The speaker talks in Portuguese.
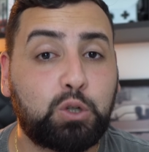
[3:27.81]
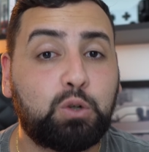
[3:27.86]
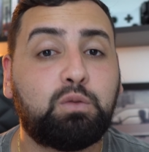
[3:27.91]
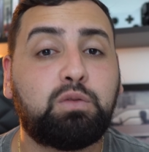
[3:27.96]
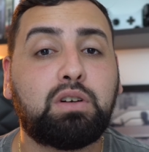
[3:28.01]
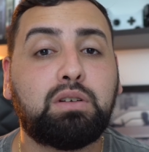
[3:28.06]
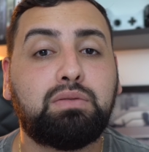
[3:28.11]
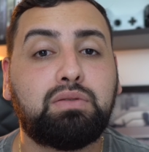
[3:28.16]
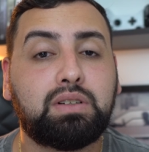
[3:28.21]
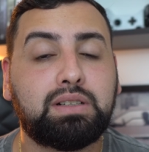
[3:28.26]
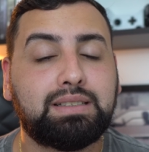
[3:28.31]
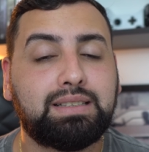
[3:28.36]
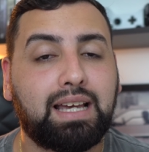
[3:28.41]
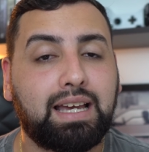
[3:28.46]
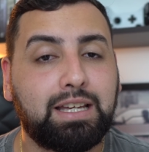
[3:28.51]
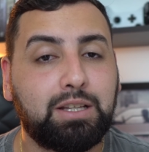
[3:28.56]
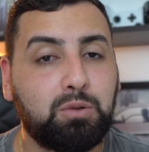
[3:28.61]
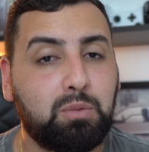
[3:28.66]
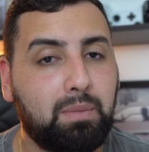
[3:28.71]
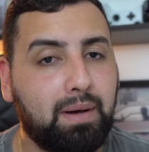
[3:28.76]
Conforme for
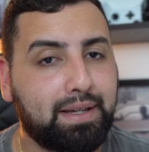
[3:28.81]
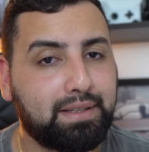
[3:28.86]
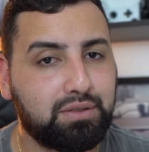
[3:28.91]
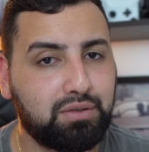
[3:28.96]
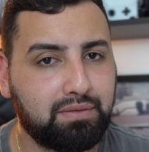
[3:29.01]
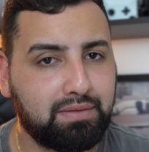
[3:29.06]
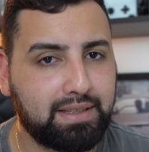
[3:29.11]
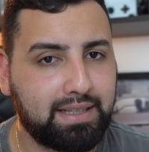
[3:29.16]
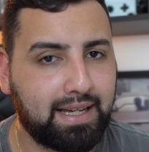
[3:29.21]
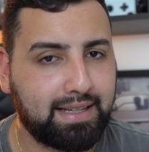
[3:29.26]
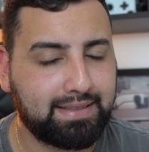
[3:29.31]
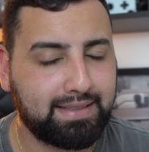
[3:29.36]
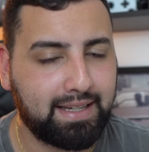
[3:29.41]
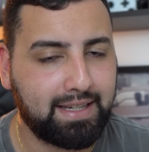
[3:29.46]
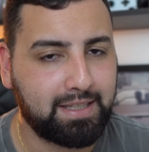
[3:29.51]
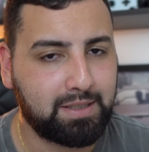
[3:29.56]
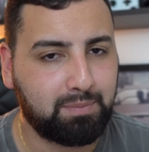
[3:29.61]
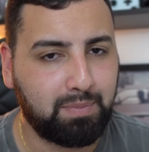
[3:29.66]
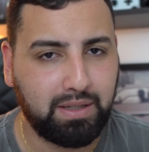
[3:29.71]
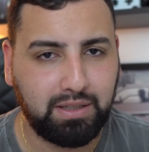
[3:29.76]
saindo mais novidades a
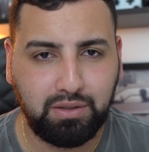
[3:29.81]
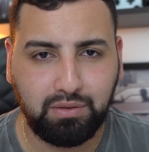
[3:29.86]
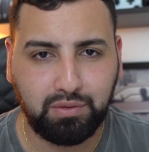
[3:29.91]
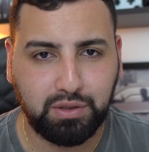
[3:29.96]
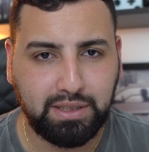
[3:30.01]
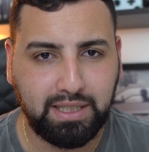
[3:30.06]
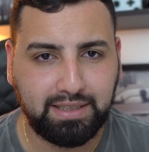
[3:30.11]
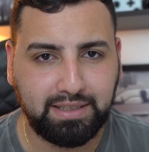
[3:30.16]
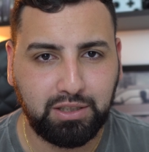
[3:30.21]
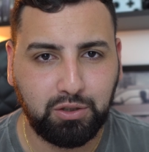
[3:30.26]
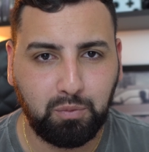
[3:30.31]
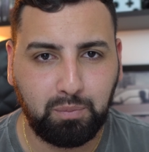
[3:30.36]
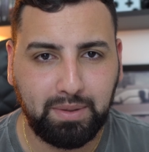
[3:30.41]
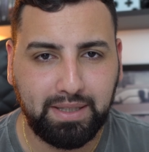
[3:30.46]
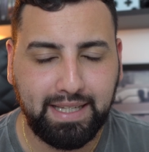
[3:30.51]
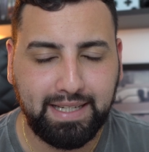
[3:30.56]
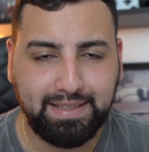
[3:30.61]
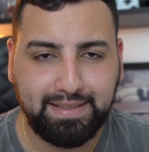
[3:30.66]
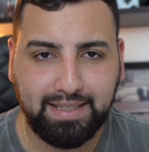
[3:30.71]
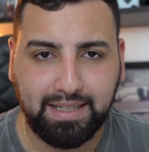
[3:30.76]
respeito, eu vou trazendo
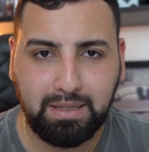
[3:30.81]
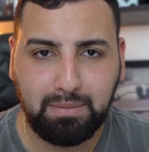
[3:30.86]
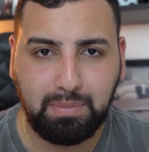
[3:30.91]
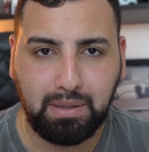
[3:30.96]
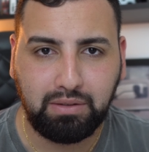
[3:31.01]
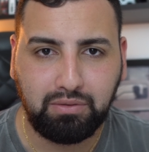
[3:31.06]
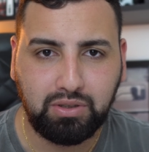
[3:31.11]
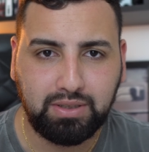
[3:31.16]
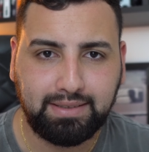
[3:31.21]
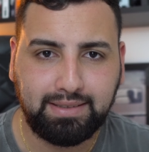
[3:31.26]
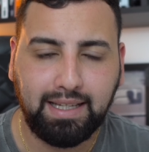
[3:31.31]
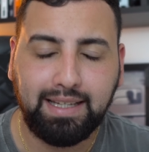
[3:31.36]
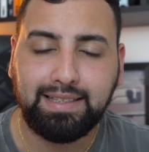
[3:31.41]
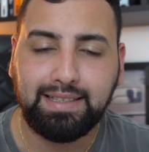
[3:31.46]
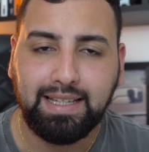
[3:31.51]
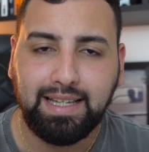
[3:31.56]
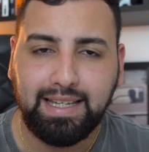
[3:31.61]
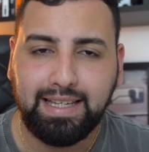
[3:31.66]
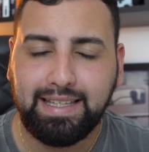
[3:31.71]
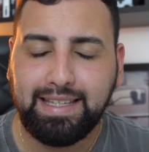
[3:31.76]
updates aqui para vocês